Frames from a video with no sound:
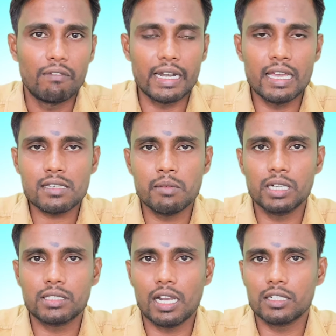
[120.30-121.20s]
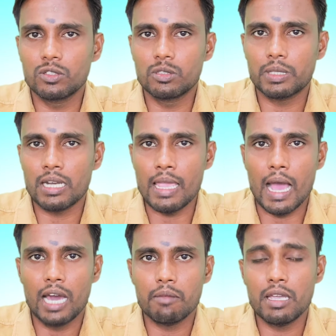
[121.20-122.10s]
பன்னீர் சமூகத்திலிருந்து வந்து பார்த்தீங்கன்னா
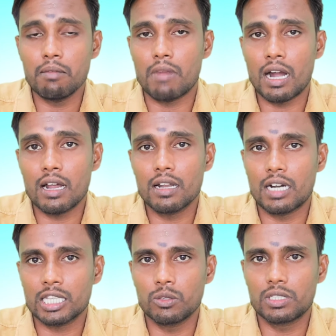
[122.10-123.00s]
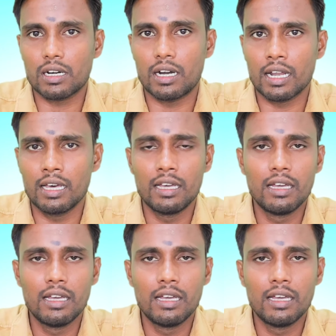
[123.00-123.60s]
யாருமே மாநாடு நடத்துவதற்கான